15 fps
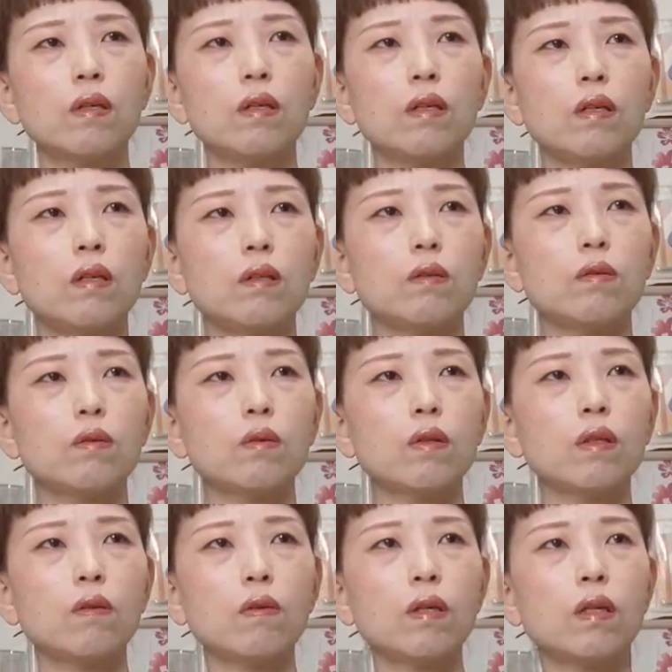えーと、
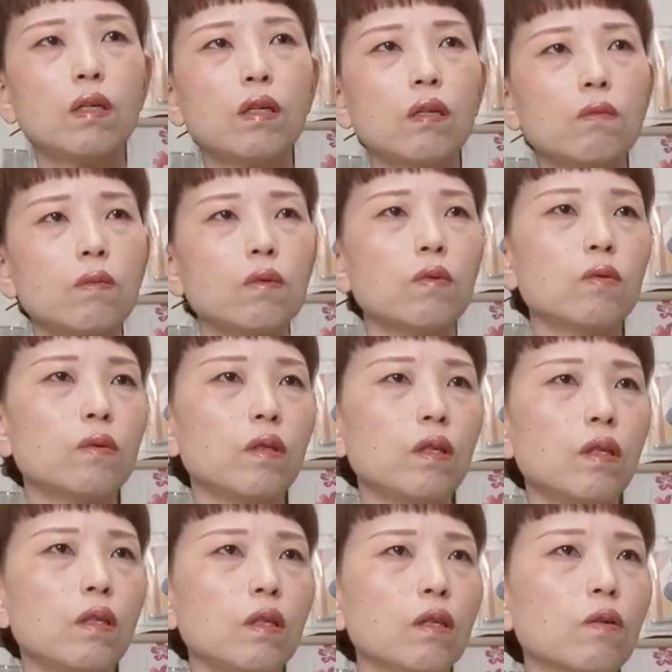柔らか物
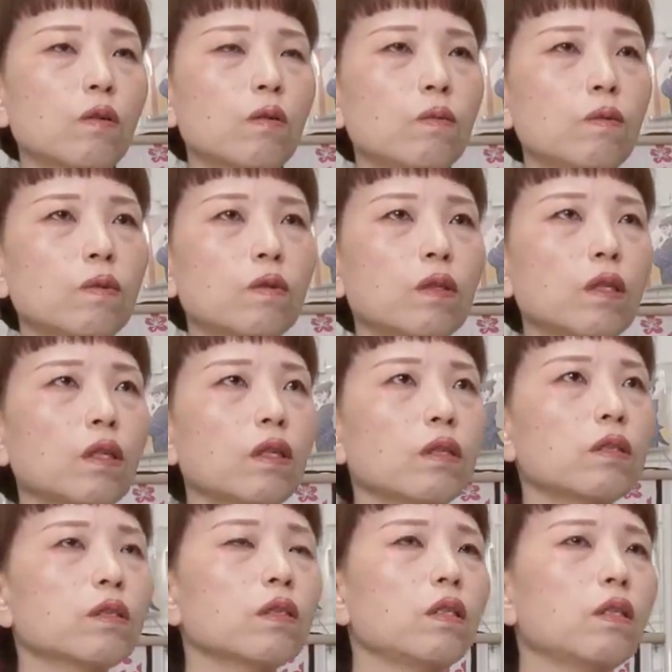で小紋系
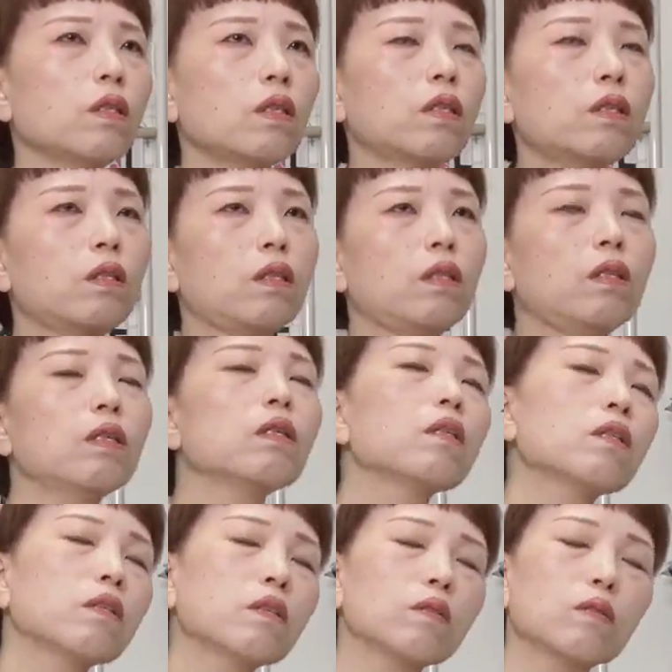が好きな方
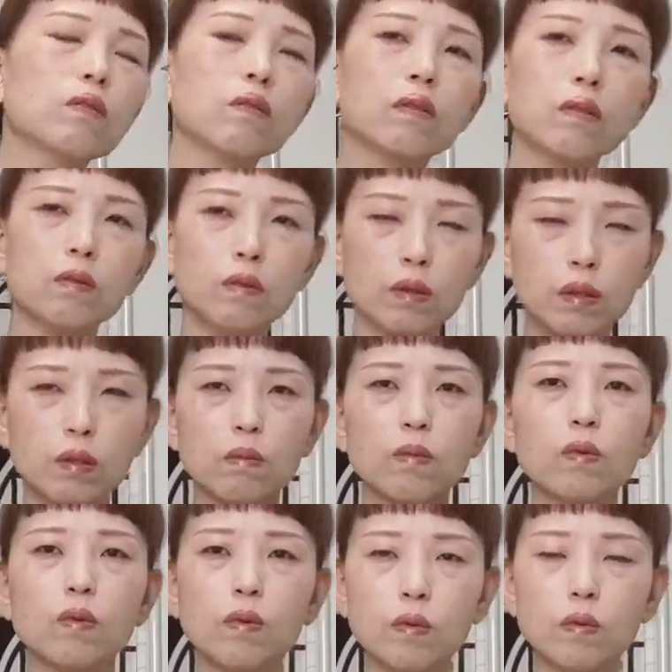とどっち
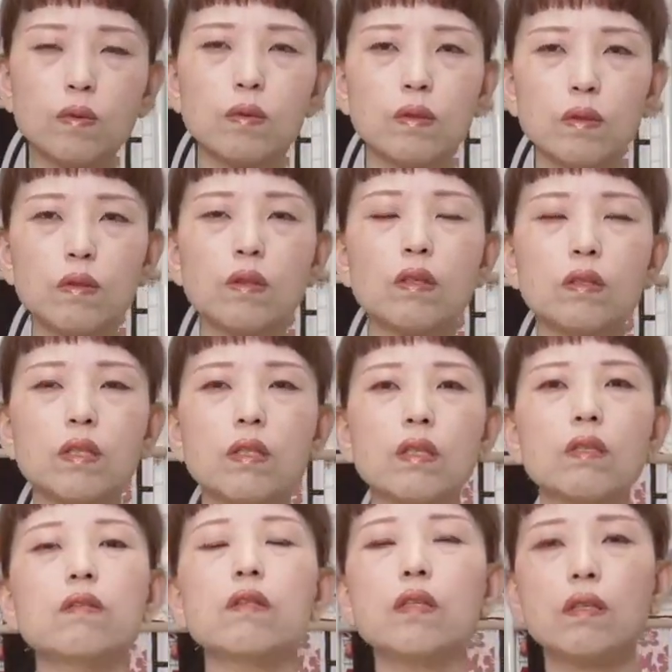も重
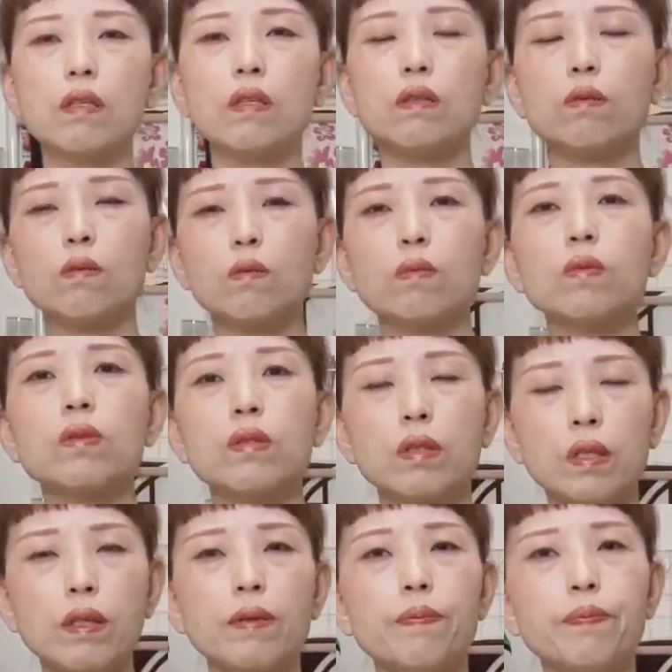なるかなと思っ
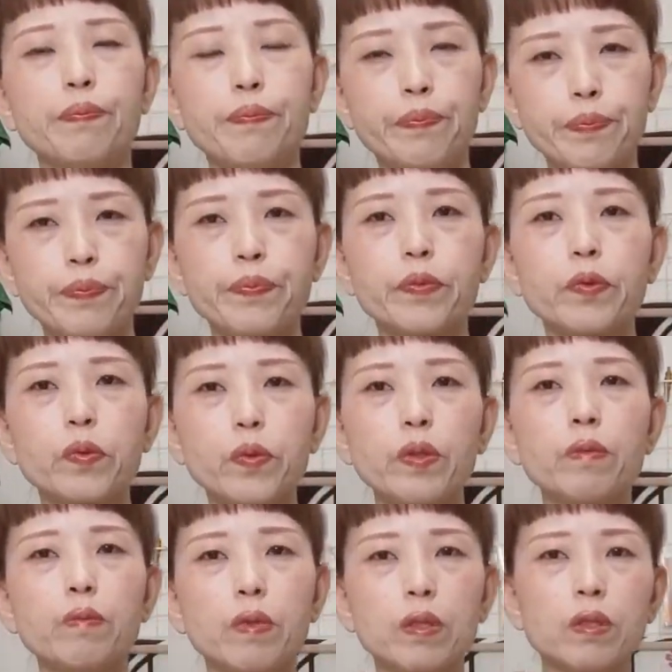て、うん、お
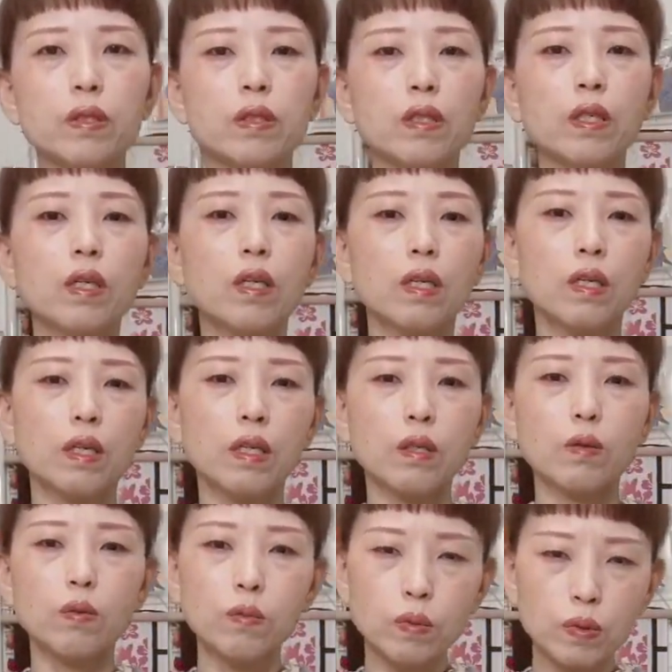ります。
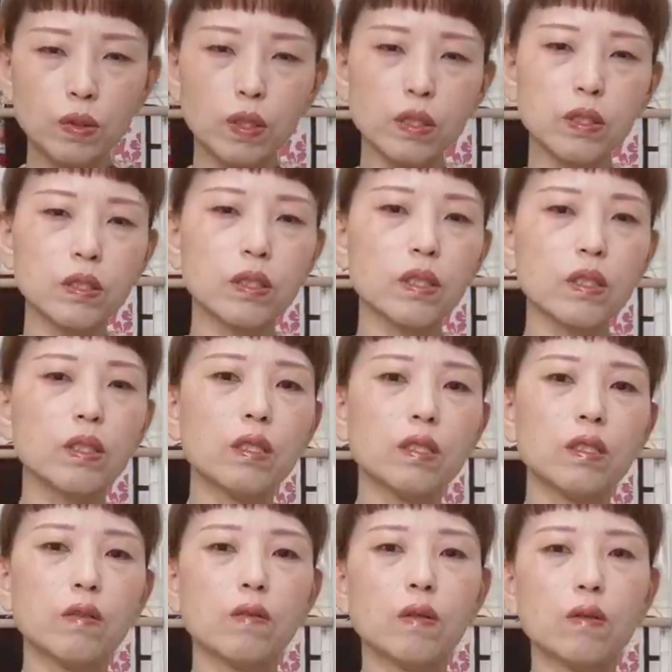えー、小紋系好きな
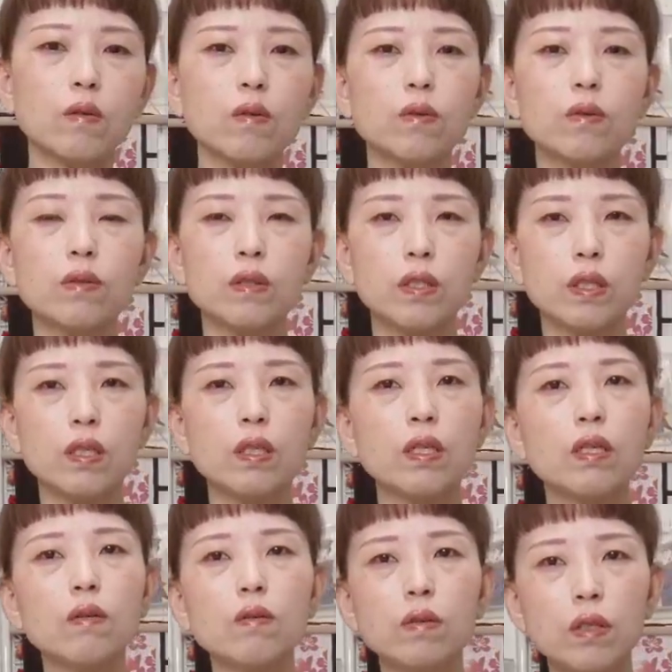方はこういうふうに
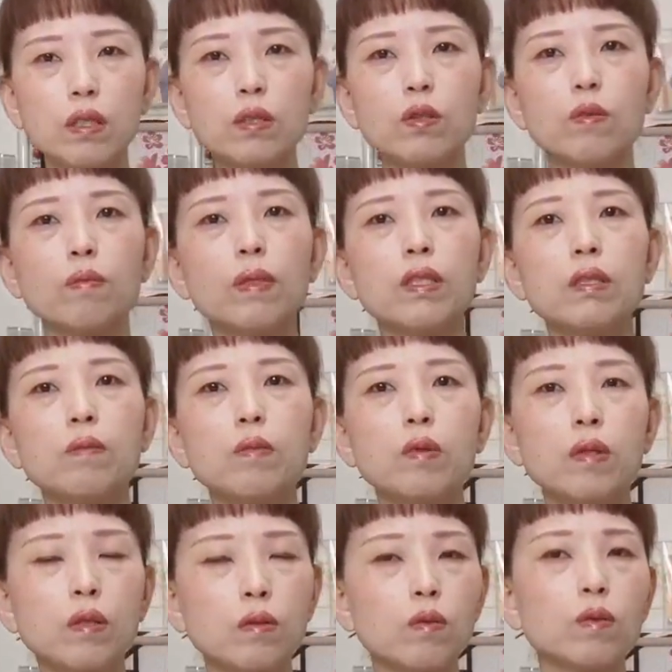柄をね染めて
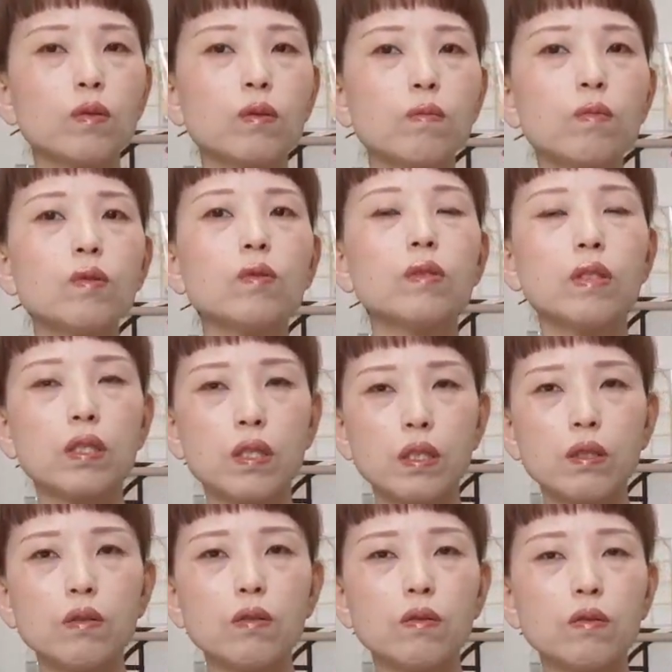もらうこともで
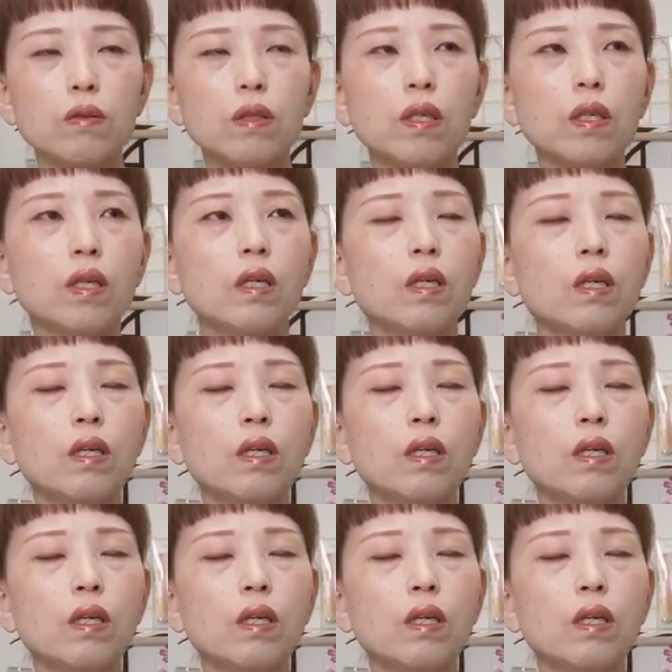きるので、